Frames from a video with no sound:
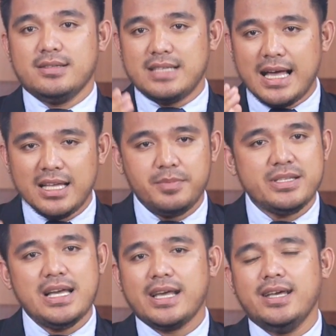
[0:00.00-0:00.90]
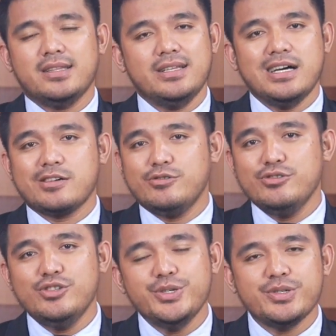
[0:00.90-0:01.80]
sakit penyakit tidak
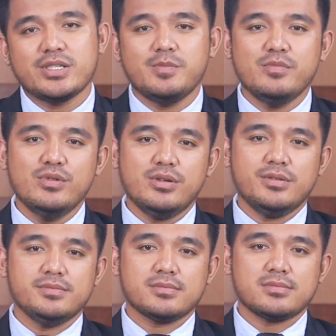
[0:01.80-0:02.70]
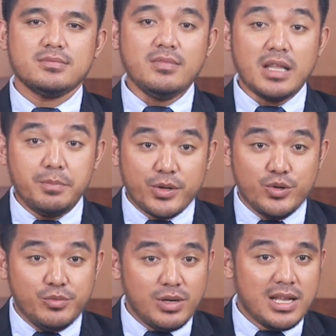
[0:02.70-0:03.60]
kunjung sembuh,
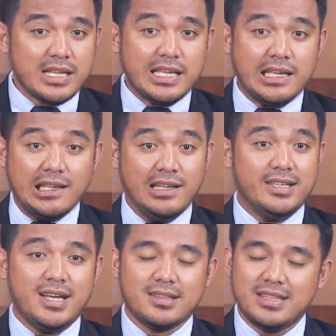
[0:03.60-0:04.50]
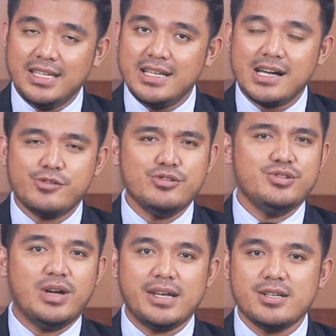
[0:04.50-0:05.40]
pergumulan yang tidak
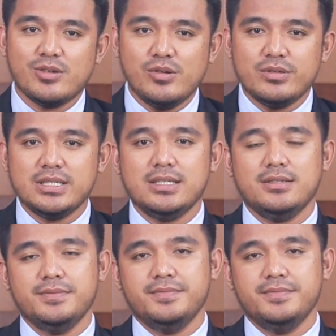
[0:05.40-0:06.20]
kunjung ada solusi.